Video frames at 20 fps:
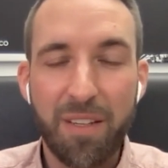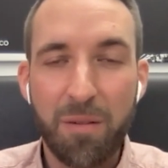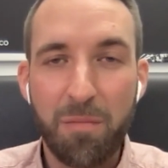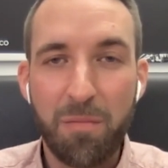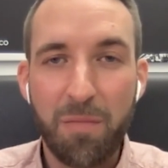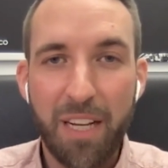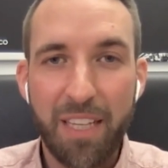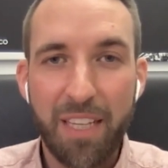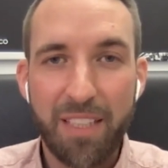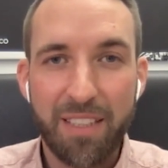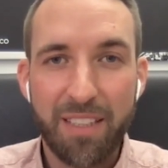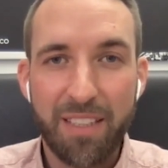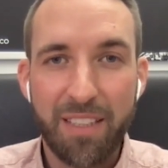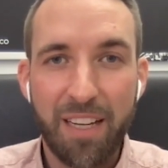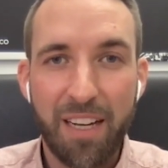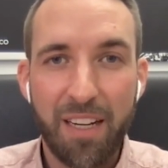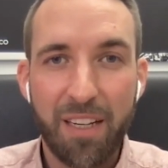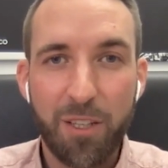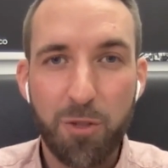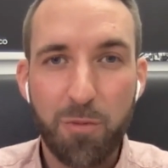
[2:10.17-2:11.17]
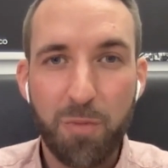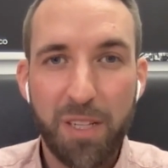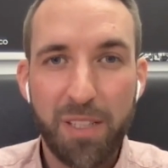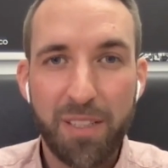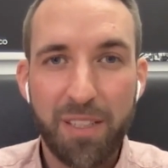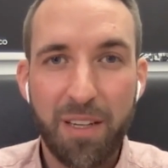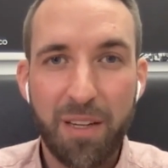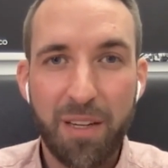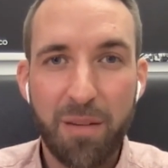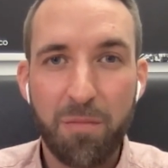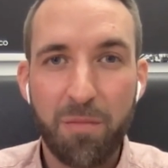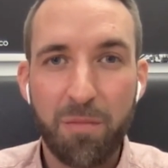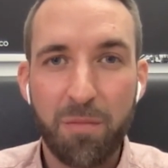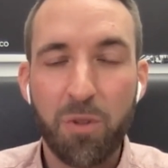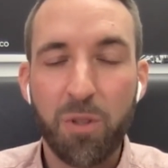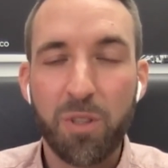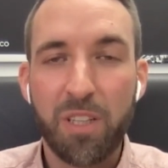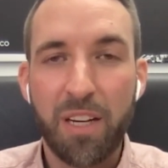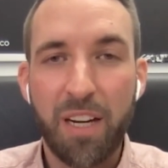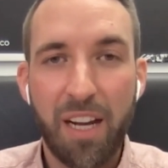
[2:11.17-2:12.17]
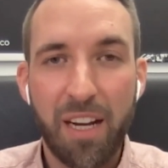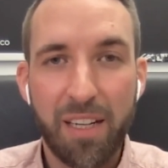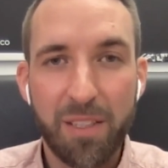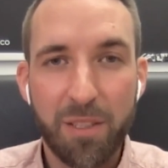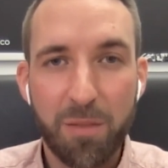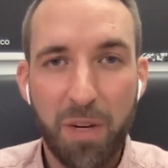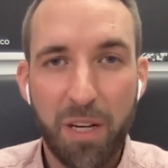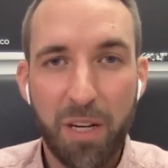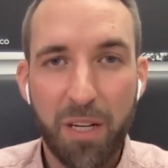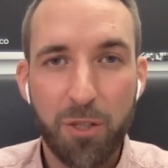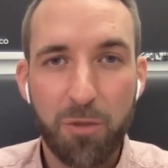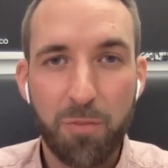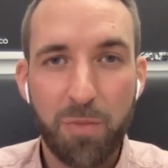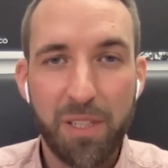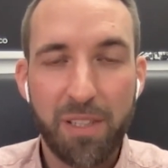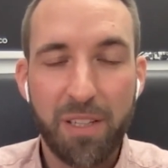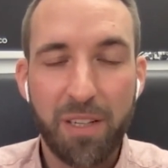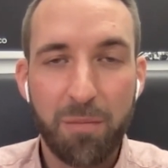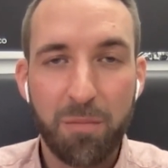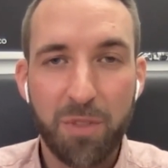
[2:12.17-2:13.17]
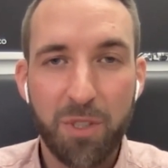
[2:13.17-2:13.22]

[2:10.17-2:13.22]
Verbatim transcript: im letzten Jahr gespielt haben, unter Nagelsmann gespielt haben